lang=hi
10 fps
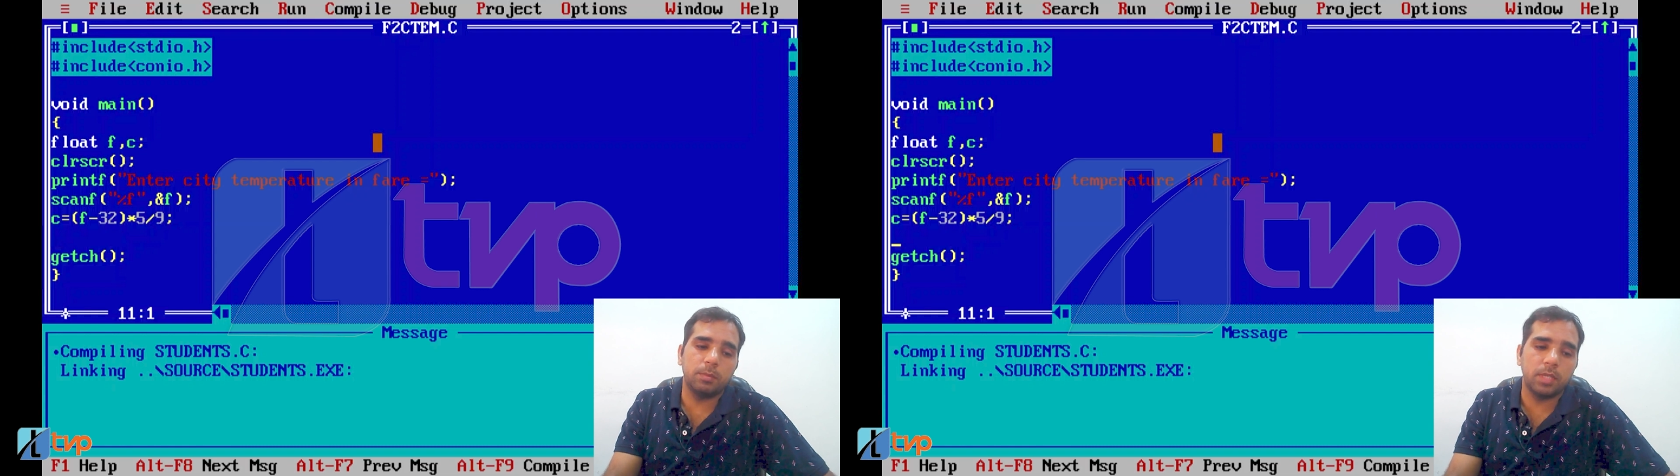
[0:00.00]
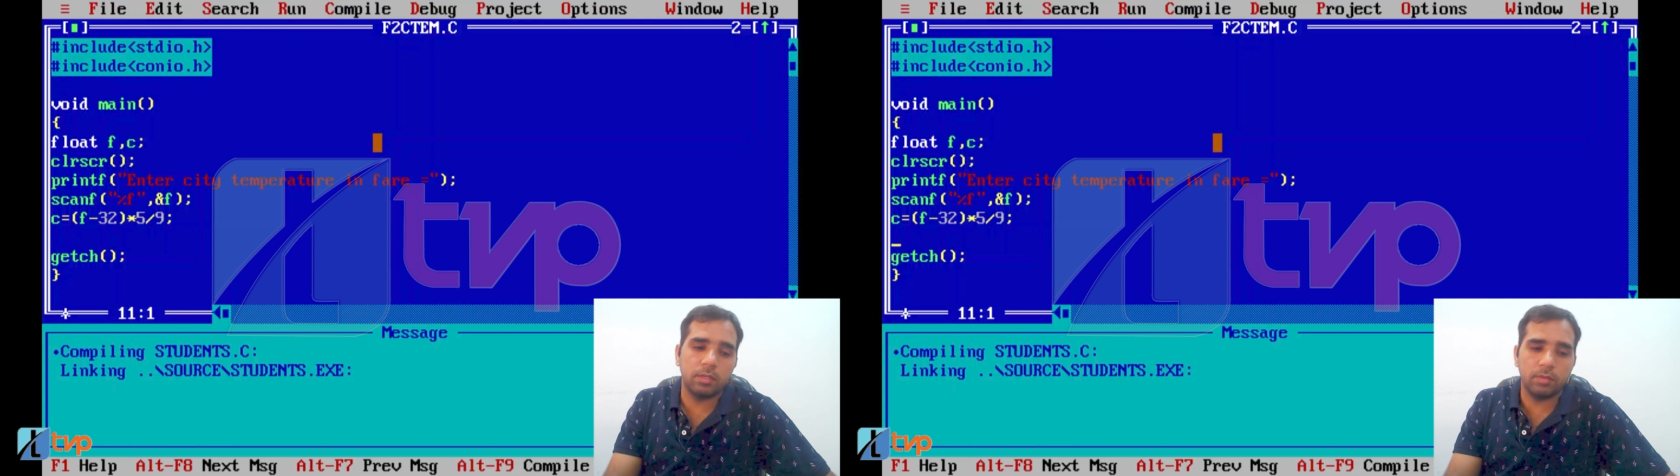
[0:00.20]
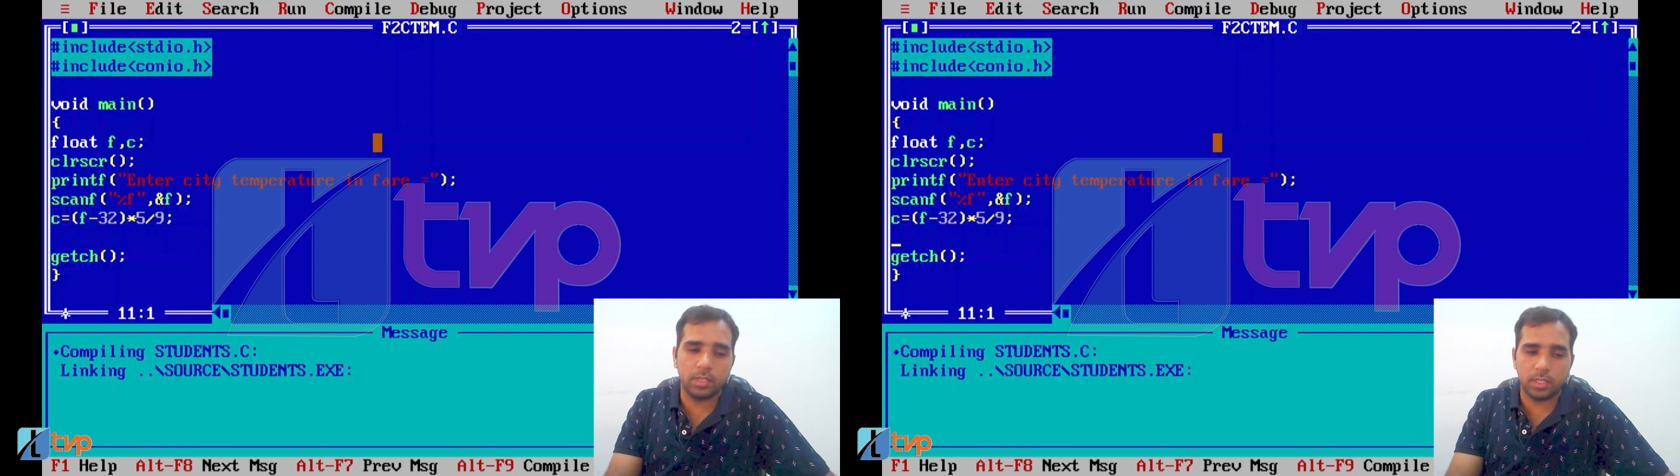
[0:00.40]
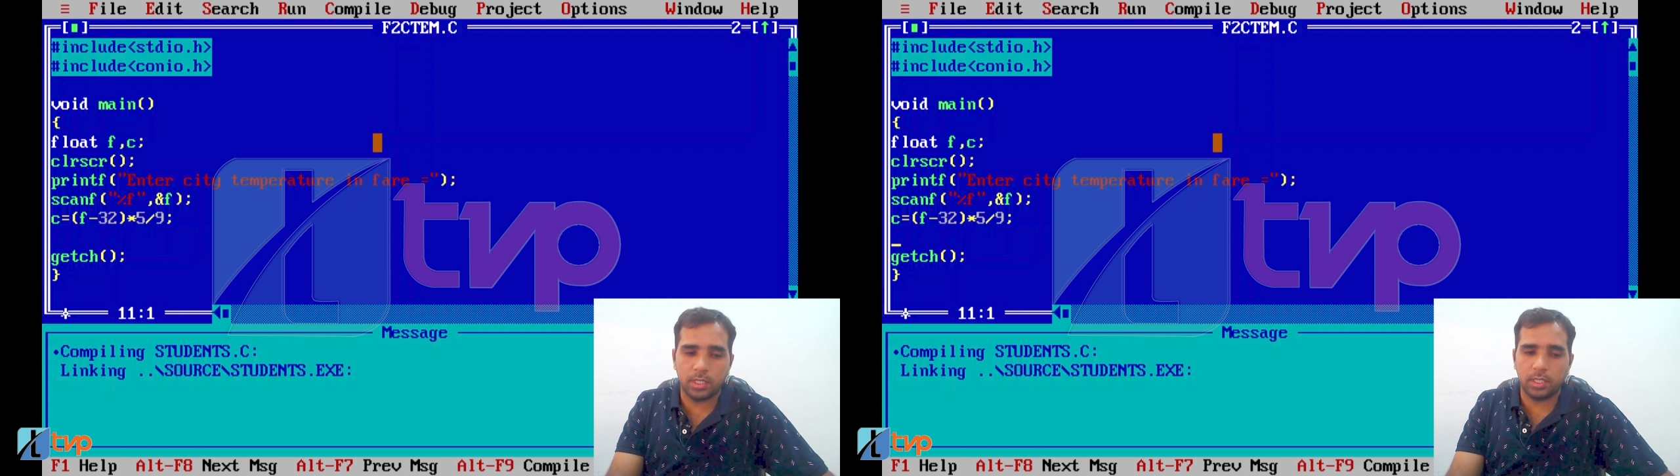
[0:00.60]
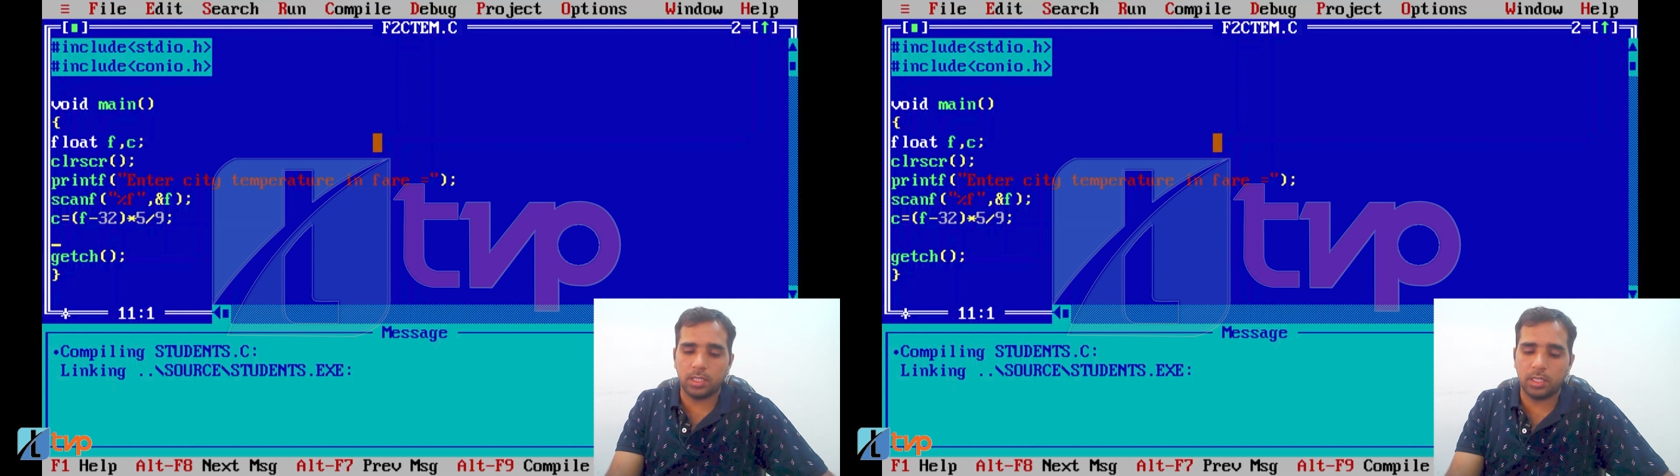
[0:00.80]
में कन्वर्ट
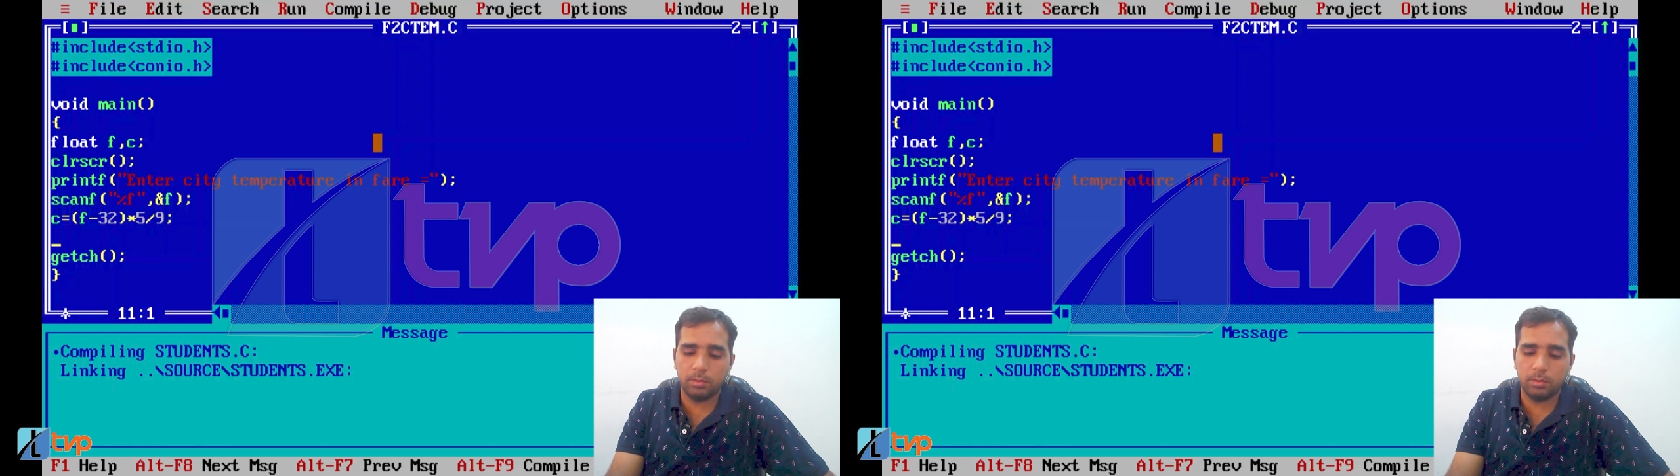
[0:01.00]
करने का